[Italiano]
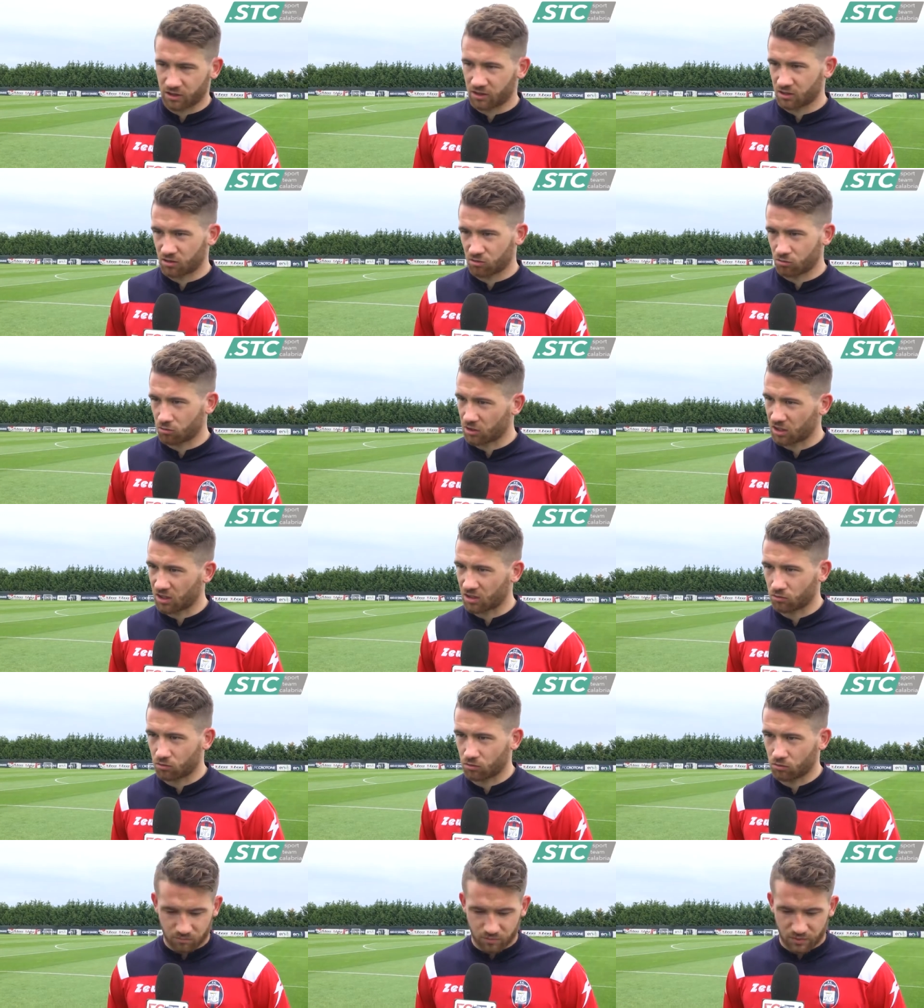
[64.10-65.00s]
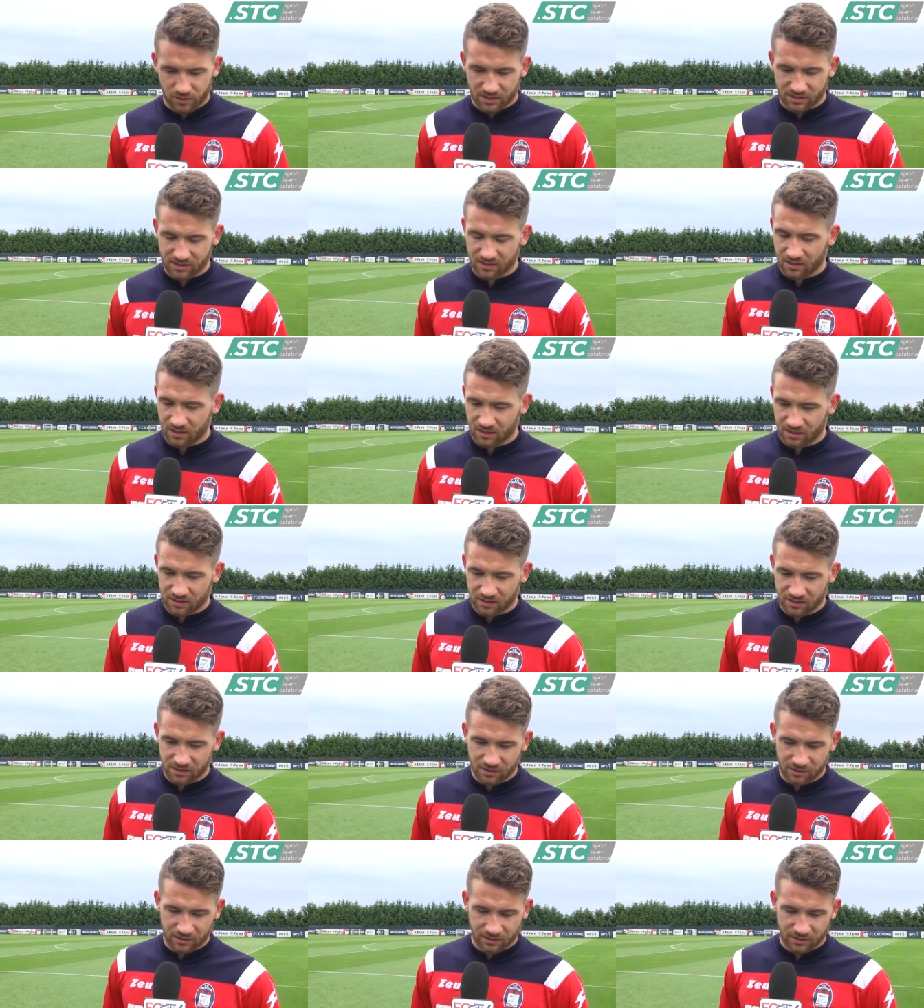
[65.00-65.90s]
il risultato per
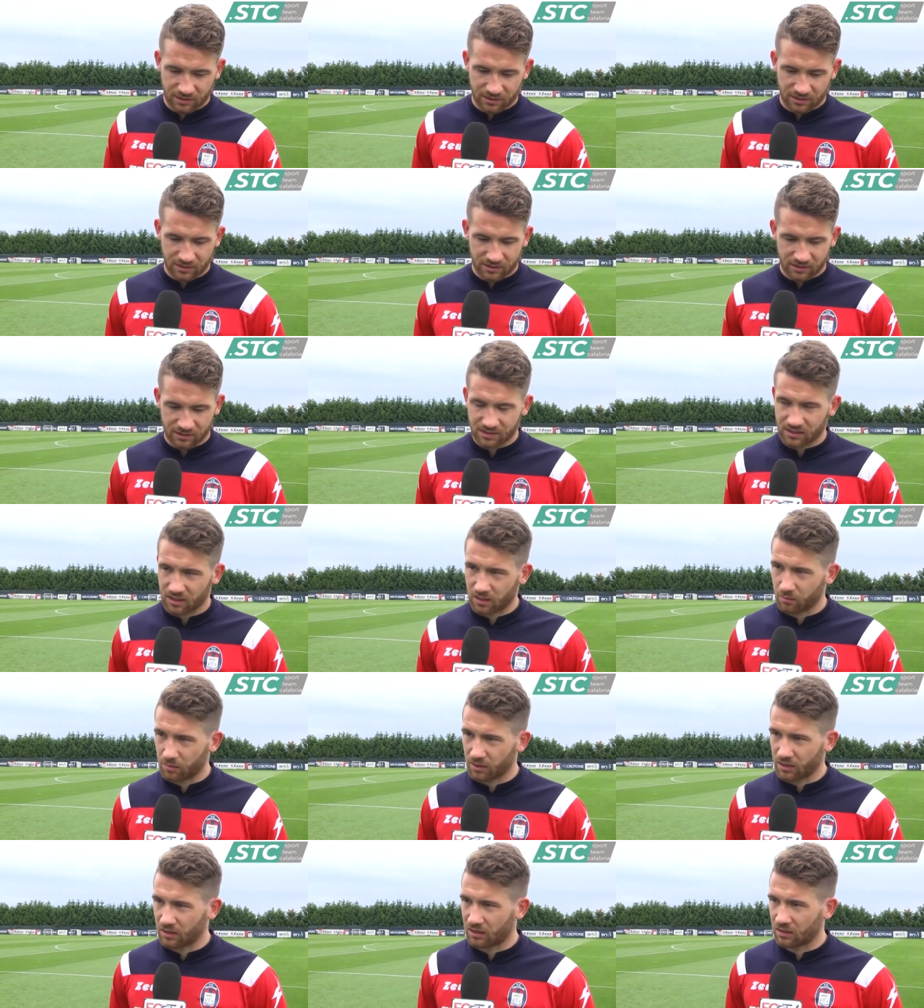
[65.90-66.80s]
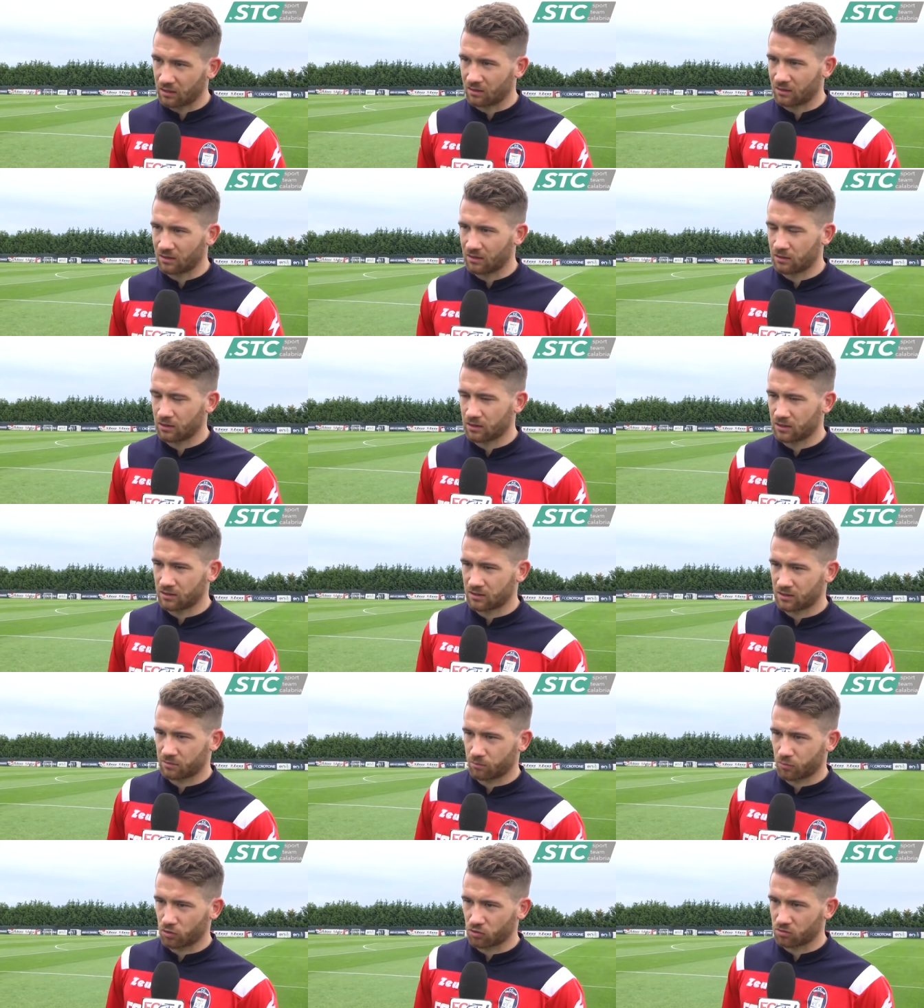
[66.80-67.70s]
essere anche Serie B il
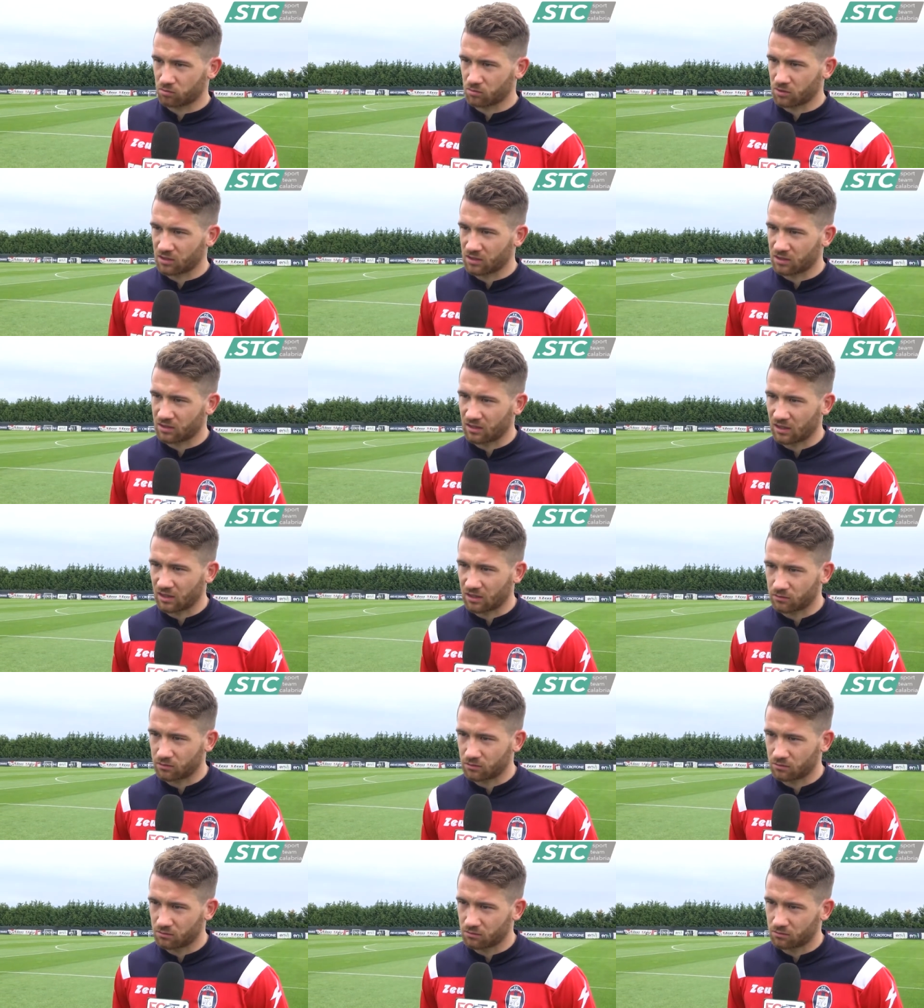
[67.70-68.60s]
prossimo anno.